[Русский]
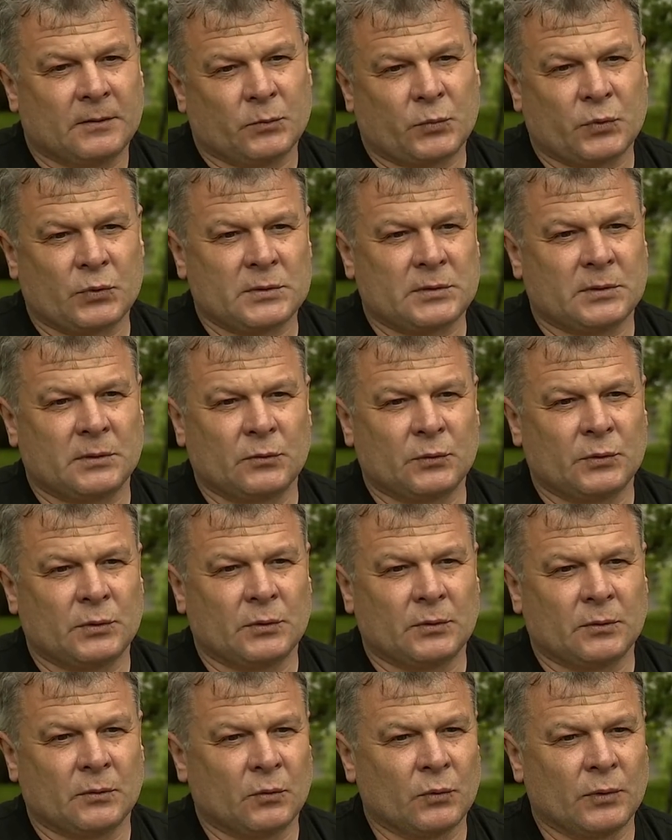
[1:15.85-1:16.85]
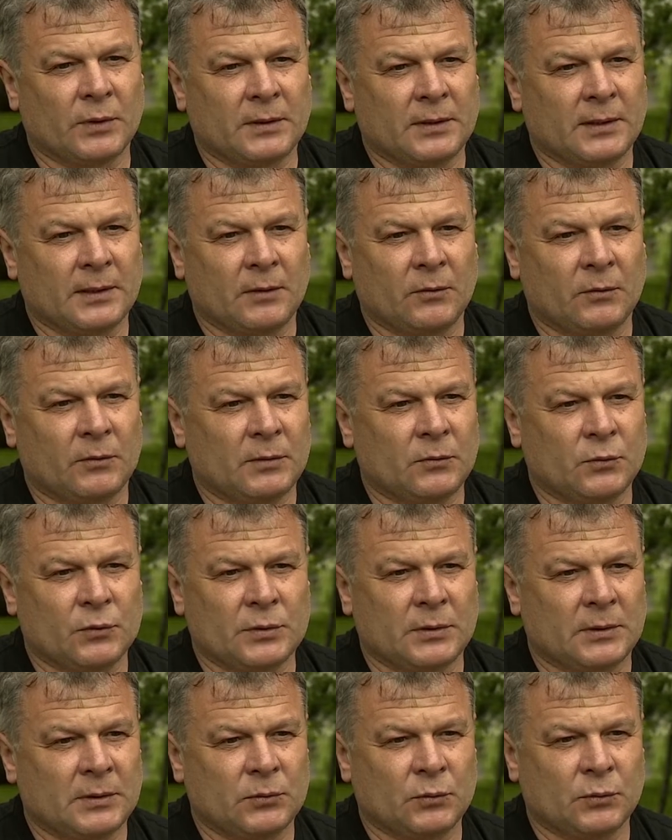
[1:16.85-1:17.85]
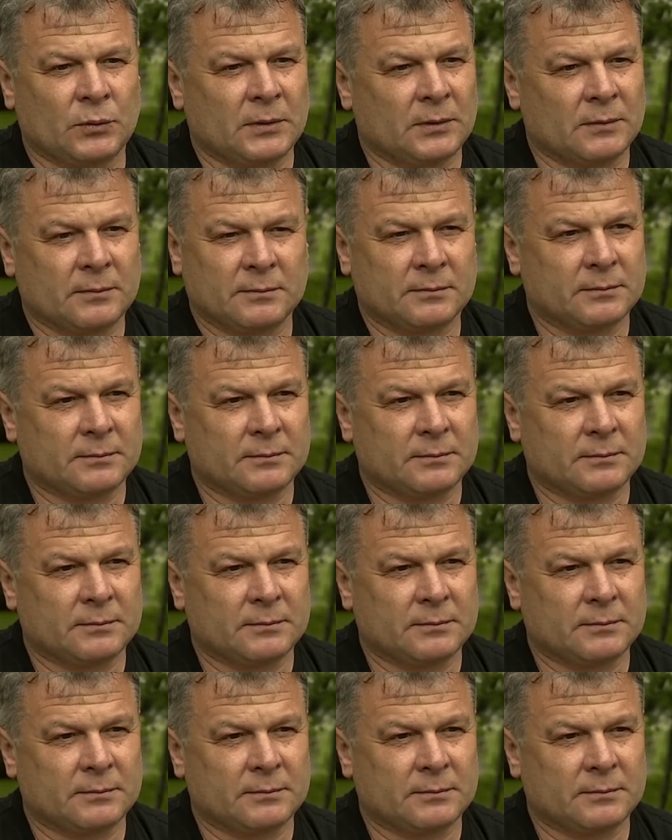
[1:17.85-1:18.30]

просто люди улетают и уже оттуда